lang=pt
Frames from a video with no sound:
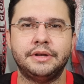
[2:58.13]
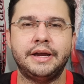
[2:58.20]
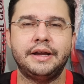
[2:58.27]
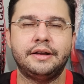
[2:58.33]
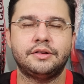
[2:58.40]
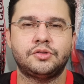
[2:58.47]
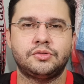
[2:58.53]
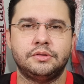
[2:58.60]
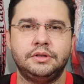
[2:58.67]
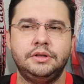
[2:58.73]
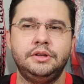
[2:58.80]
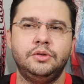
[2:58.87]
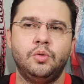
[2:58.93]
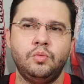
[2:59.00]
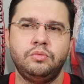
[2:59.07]
né,
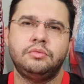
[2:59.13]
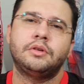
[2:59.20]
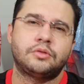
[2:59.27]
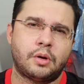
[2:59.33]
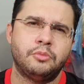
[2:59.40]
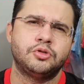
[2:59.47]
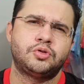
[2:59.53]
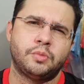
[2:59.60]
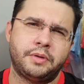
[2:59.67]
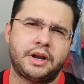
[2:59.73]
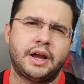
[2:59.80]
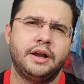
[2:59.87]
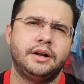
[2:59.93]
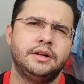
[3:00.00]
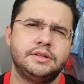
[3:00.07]
e um acabou
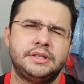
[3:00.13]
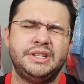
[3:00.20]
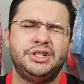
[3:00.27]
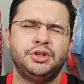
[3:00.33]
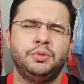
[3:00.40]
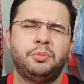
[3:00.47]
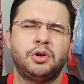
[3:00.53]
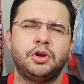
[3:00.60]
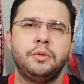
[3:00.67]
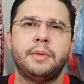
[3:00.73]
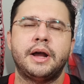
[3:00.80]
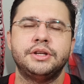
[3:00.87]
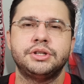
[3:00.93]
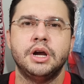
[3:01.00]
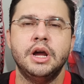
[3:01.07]
sobrecarregando, sentindo um pouquinho
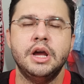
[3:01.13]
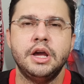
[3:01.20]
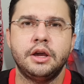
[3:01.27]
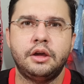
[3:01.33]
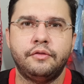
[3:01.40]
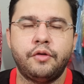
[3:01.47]
mais, que